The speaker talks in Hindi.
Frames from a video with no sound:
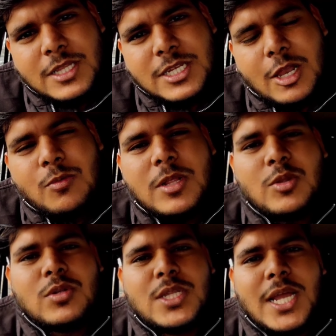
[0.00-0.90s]
बंद चालू
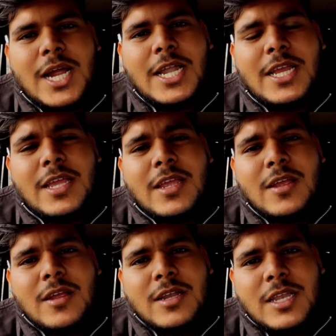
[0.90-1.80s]
बंद होती है गाड़ी
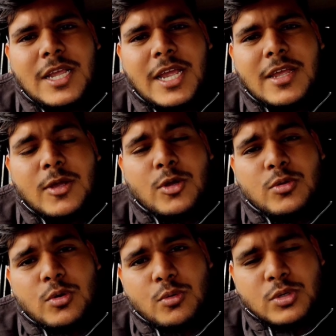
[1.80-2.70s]
ठीक है
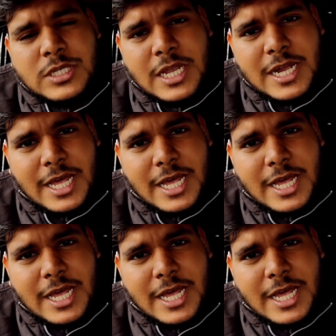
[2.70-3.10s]
तो उसके